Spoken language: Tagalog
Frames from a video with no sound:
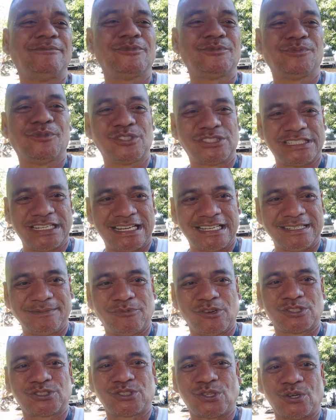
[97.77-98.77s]
po sila ni
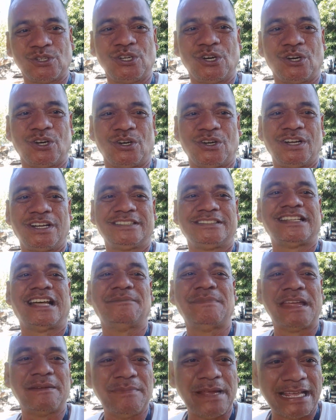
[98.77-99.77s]
Boss Toyo, na
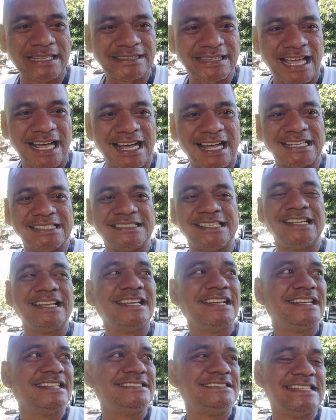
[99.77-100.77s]
bebentahan
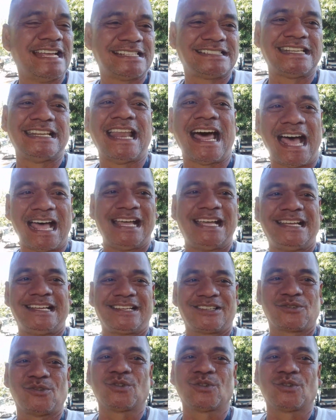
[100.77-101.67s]
niya sila kung